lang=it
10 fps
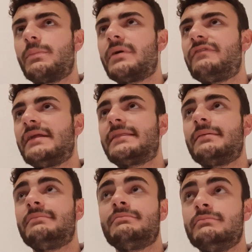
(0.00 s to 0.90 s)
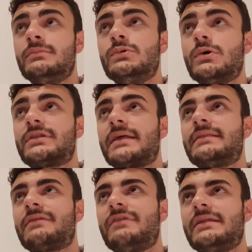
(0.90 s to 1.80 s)
Poi fa altri due o tre
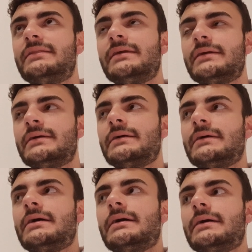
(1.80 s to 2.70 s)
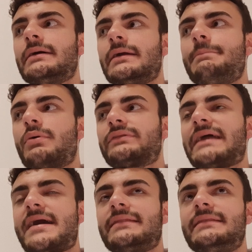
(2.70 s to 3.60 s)
interventi eh,
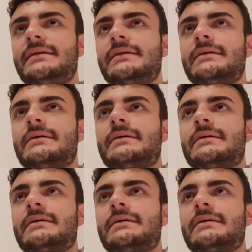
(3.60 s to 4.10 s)
importanti,